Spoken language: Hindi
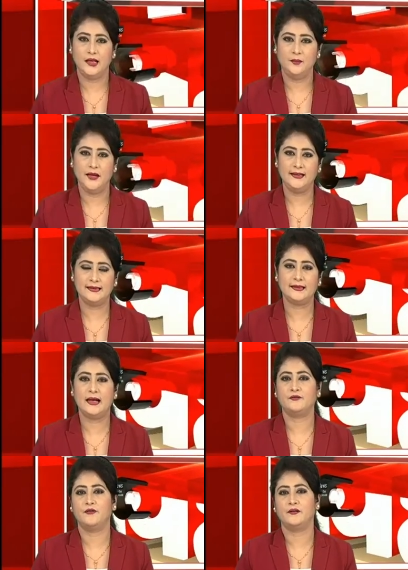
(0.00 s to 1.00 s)
साल पहले
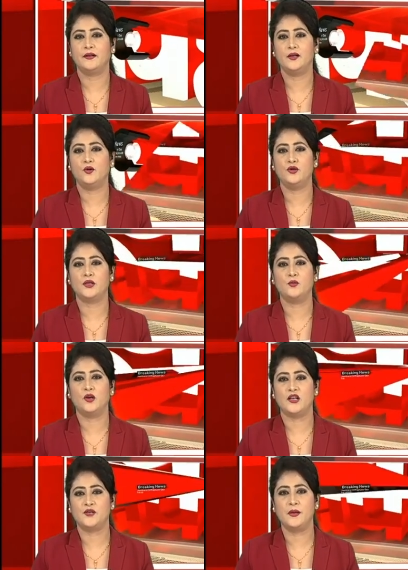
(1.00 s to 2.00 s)
7 फरवरी को
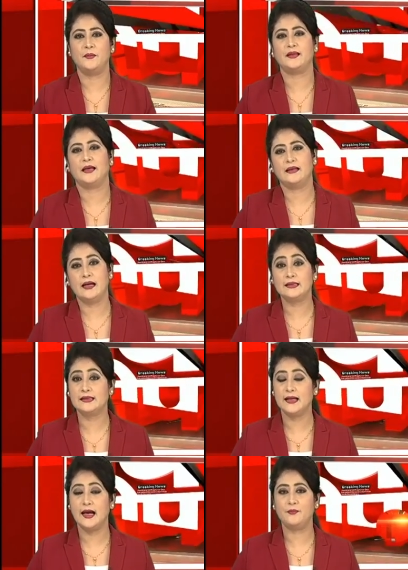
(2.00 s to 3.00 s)
जम्मू कश्मीर में तैनात
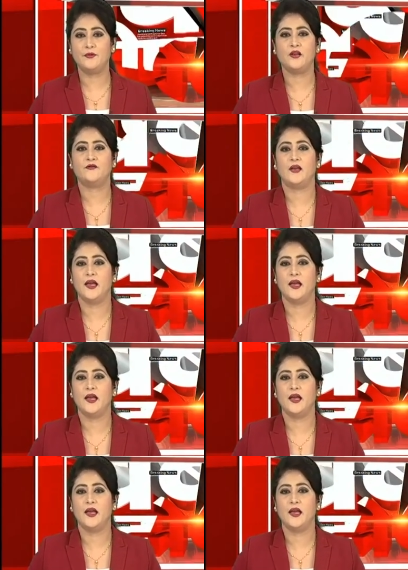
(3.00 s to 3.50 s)
सीआरपीएफ के